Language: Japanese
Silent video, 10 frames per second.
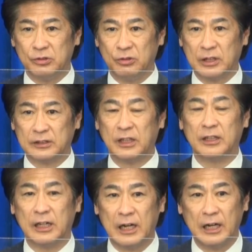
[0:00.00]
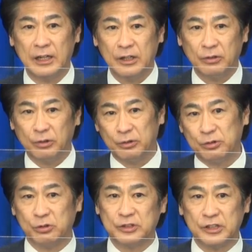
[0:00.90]
の方が雇用
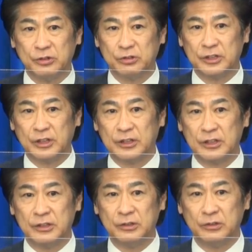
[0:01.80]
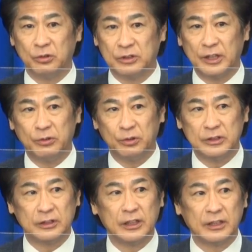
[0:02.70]
調整助成金の対応い
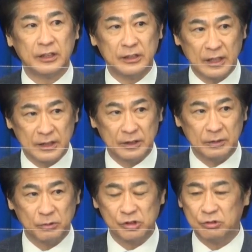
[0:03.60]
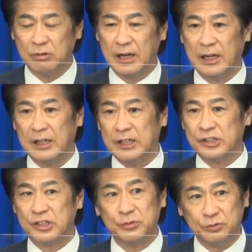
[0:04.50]
ただけない、もしくは
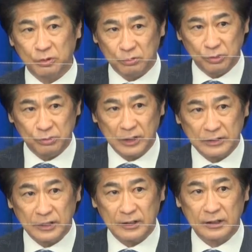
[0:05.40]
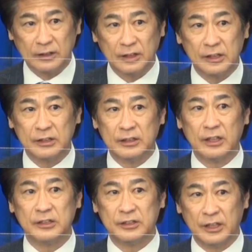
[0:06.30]
シフトという働き方に
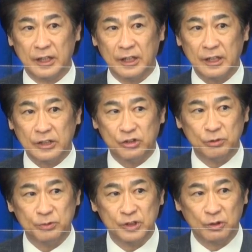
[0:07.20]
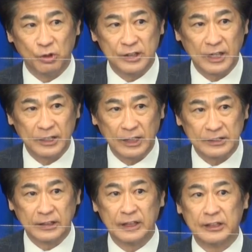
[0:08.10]
対して十分にご理解がい
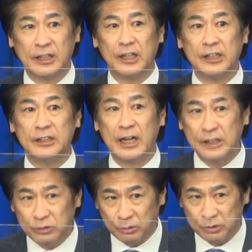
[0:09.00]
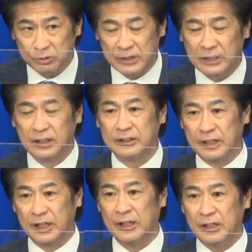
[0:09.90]
ただけないという中
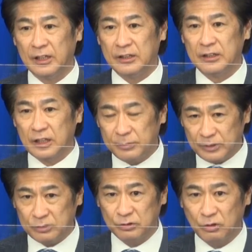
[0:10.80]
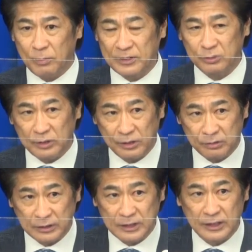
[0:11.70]
で、なるべく困っておられ
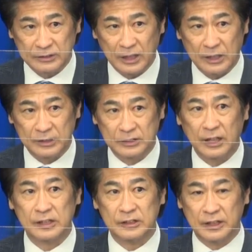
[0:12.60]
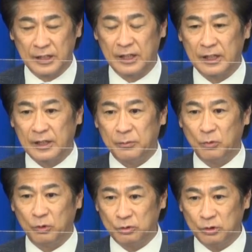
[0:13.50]
る方々に対して、
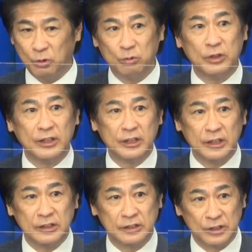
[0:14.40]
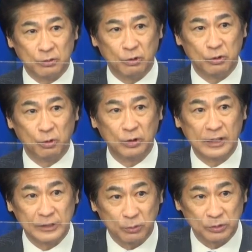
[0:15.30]
もう本当に特例的にですね、こういうコロナ
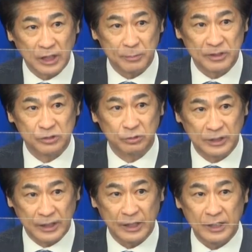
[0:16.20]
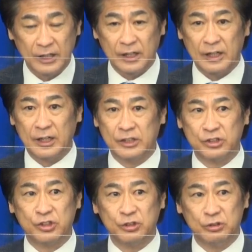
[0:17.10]
禍でございますので、えー、
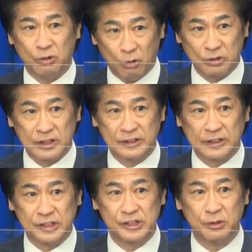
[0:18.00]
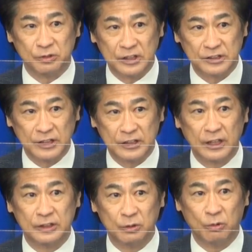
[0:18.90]
支給をさせて、支援をさせていた
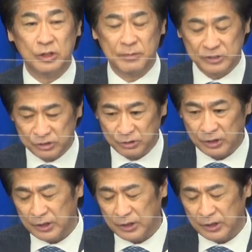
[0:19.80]
だいております。